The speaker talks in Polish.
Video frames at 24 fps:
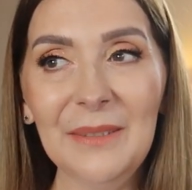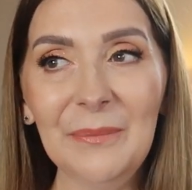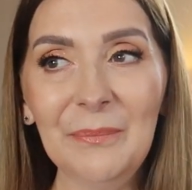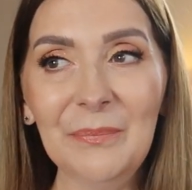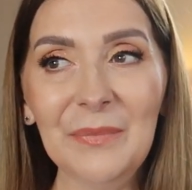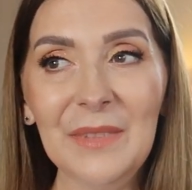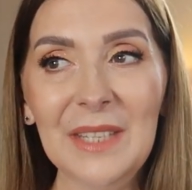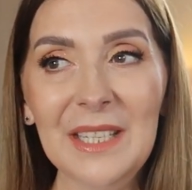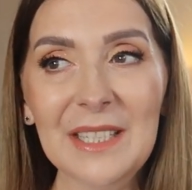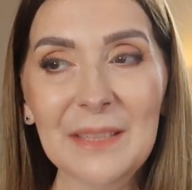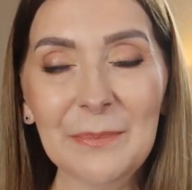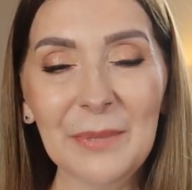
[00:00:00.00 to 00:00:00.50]

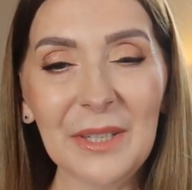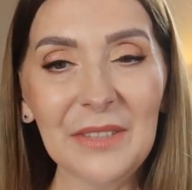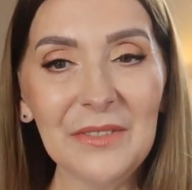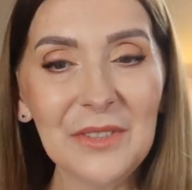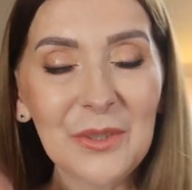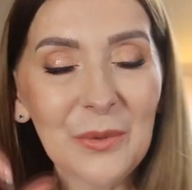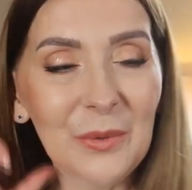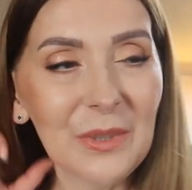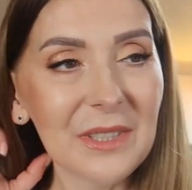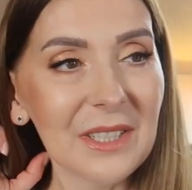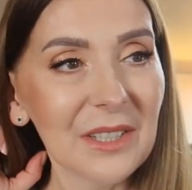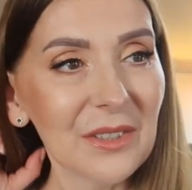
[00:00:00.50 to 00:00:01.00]
nie
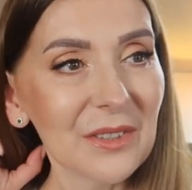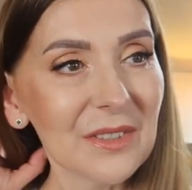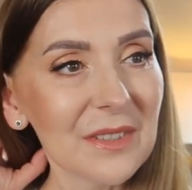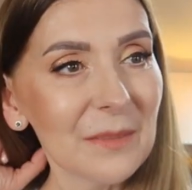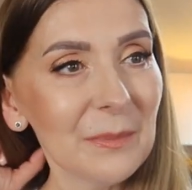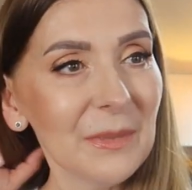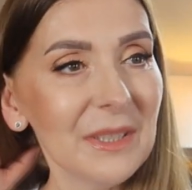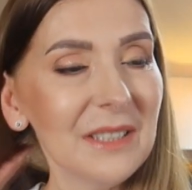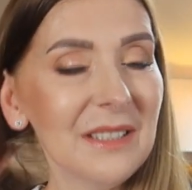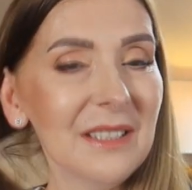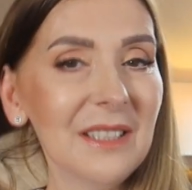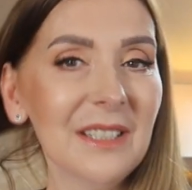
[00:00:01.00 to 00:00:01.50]
sprawdziły te
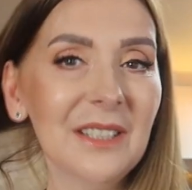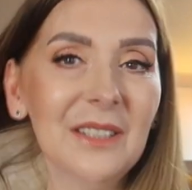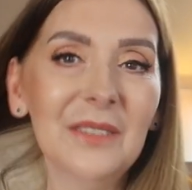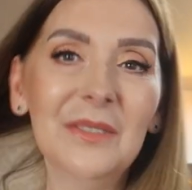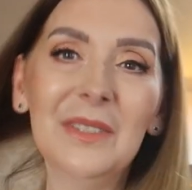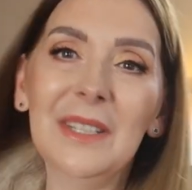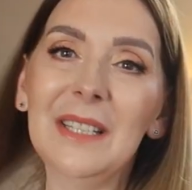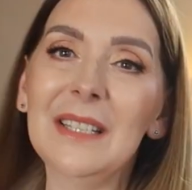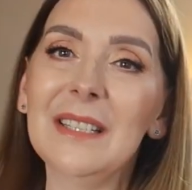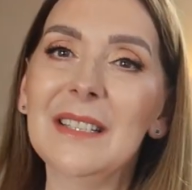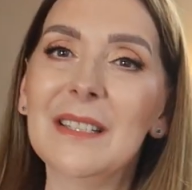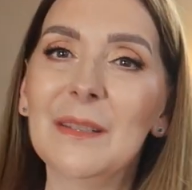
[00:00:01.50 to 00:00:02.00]
kosmetyki,
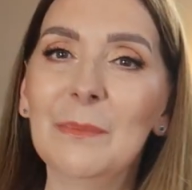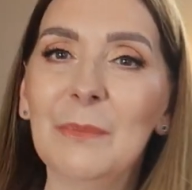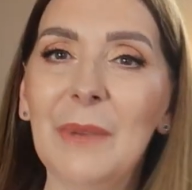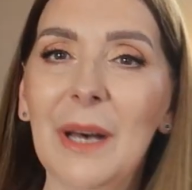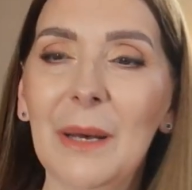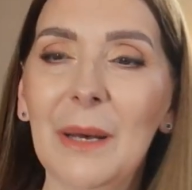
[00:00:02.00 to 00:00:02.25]
więc